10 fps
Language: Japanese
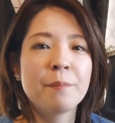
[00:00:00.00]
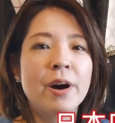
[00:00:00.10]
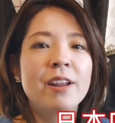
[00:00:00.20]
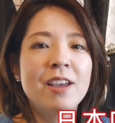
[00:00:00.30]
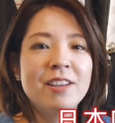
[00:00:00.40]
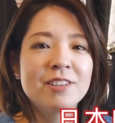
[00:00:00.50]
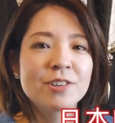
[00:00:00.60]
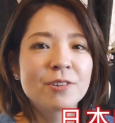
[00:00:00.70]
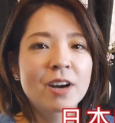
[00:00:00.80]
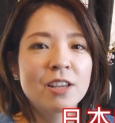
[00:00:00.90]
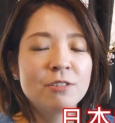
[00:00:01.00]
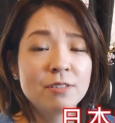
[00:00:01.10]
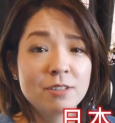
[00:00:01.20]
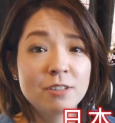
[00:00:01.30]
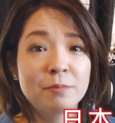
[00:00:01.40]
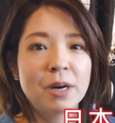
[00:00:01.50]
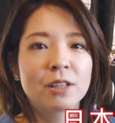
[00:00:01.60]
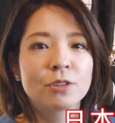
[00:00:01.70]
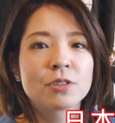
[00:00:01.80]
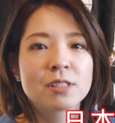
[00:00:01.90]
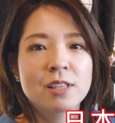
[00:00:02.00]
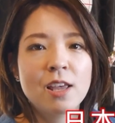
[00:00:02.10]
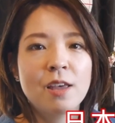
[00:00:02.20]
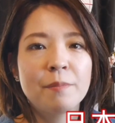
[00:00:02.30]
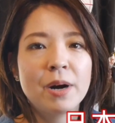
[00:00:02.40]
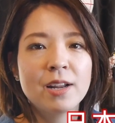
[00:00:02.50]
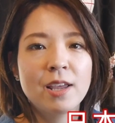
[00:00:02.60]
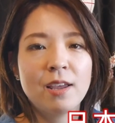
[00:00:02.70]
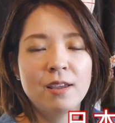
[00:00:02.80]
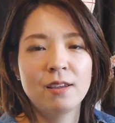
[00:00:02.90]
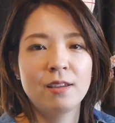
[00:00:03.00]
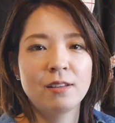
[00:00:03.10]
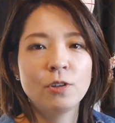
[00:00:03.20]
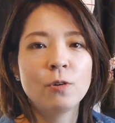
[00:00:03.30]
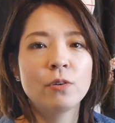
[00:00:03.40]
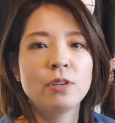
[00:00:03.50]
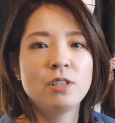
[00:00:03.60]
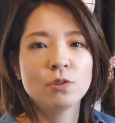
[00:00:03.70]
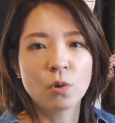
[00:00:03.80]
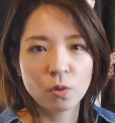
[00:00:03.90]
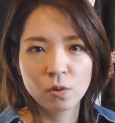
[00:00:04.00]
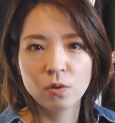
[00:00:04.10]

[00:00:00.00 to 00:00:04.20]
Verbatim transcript: バレエ衣装家 YouTuber としてバレエの衣装